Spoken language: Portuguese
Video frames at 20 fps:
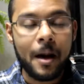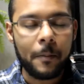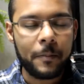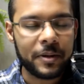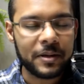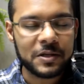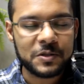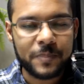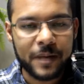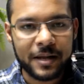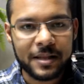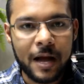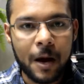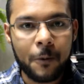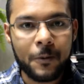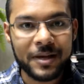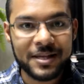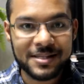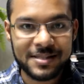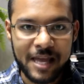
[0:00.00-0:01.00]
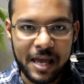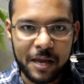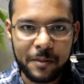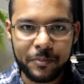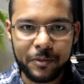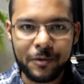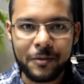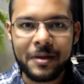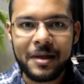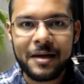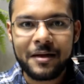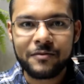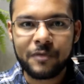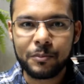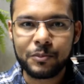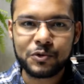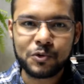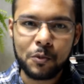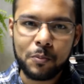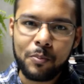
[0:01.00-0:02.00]
Apenas para dar um exemplo,
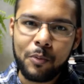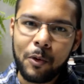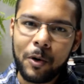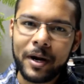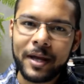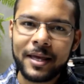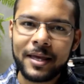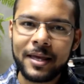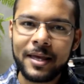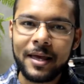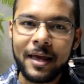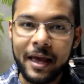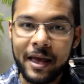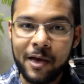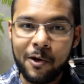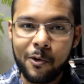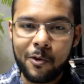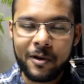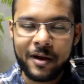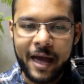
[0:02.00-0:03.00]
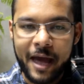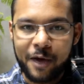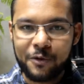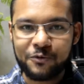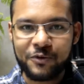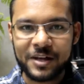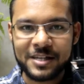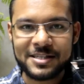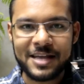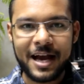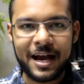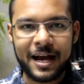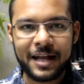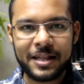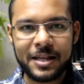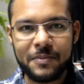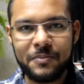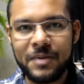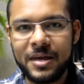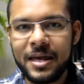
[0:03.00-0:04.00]
vamos supor que eu quero fazer
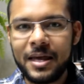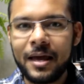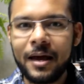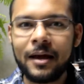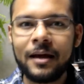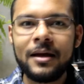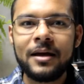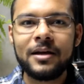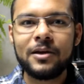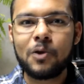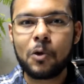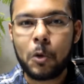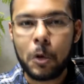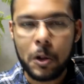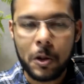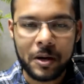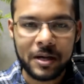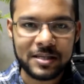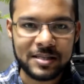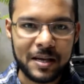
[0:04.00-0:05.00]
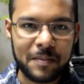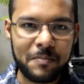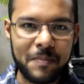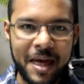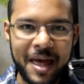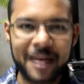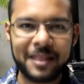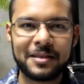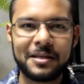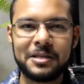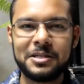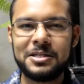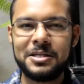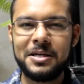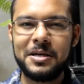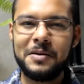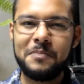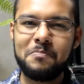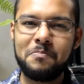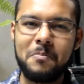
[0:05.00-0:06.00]
academia e eu coloco essa meta
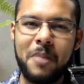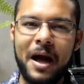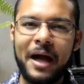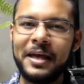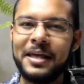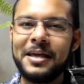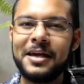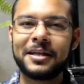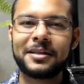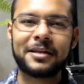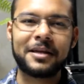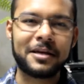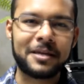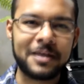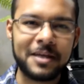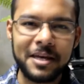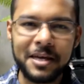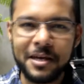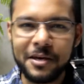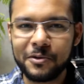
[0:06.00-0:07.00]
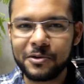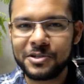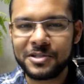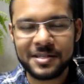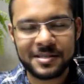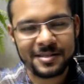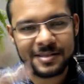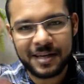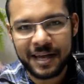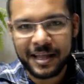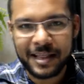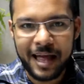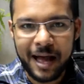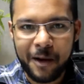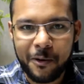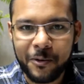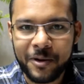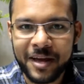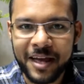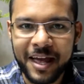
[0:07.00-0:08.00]
de barriga tanquinho, de sei lá
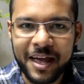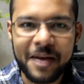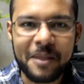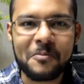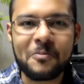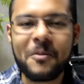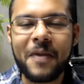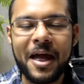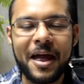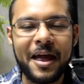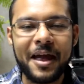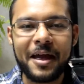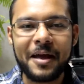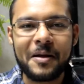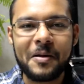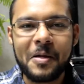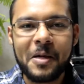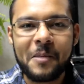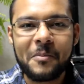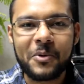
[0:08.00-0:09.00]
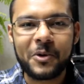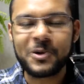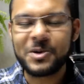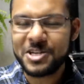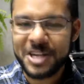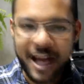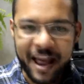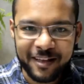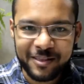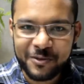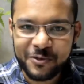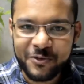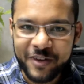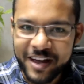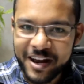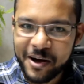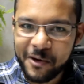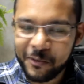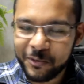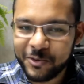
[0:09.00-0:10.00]
o que, projeto
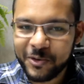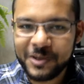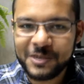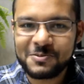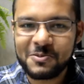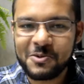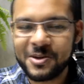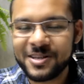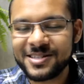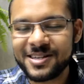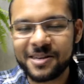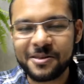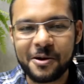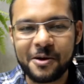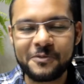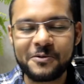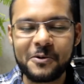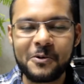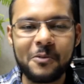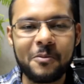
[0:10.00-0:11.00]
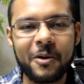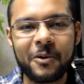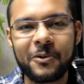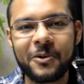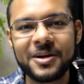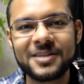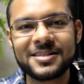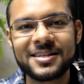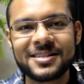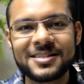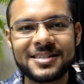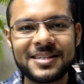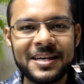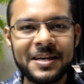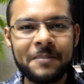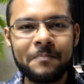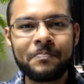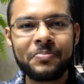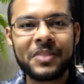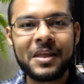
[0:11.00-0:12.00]
verão 2019, alguma coisa
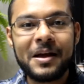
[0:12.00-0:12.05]
assim.